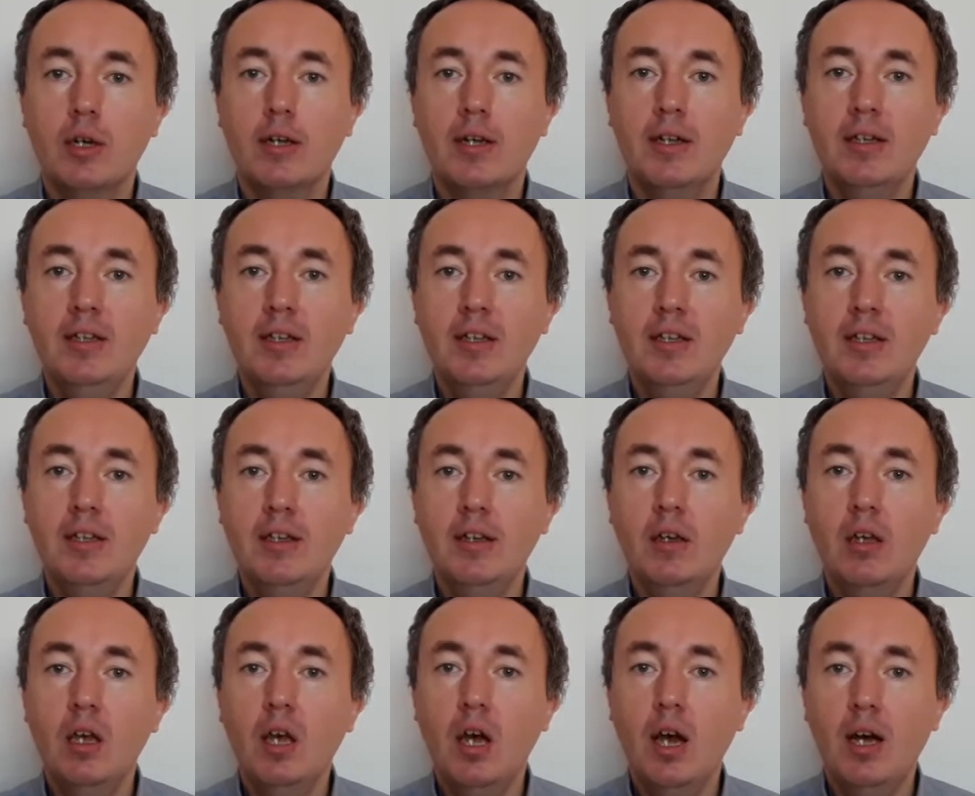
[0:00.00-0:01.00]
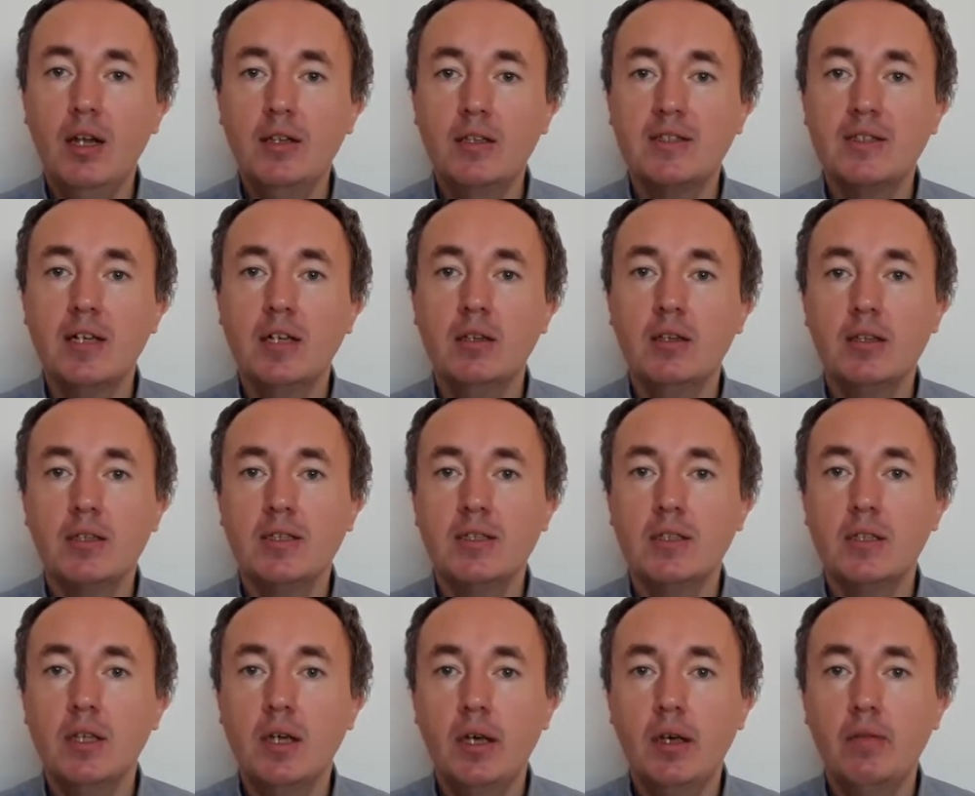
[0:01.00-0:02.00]
книги Александра
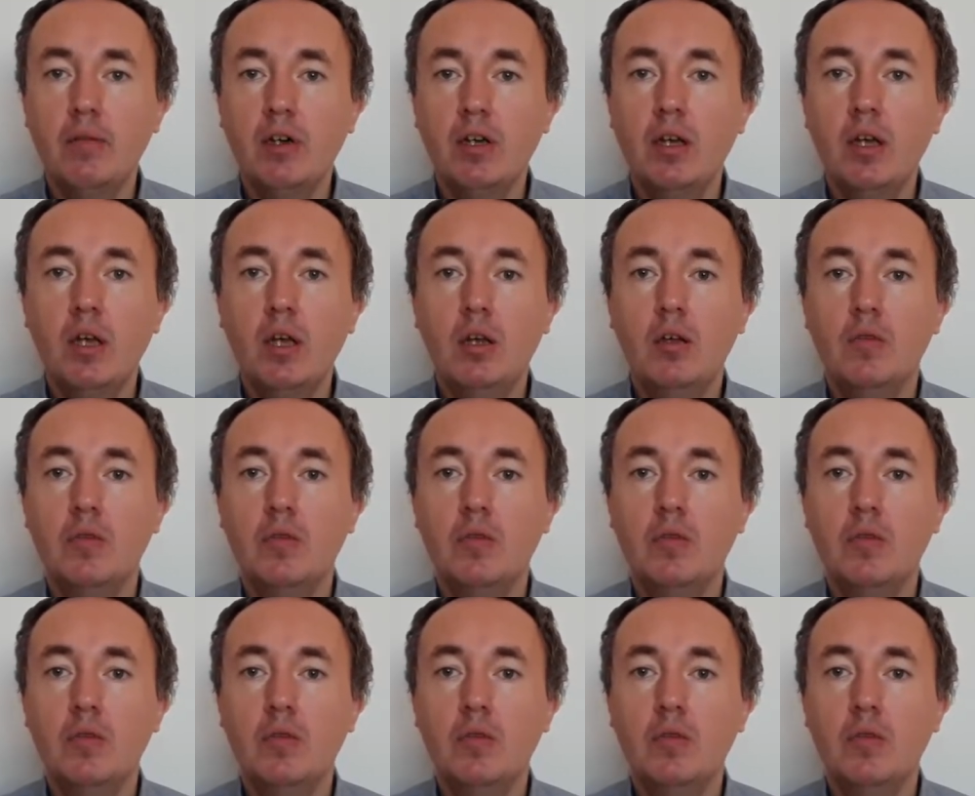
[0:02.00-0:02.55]
Силаева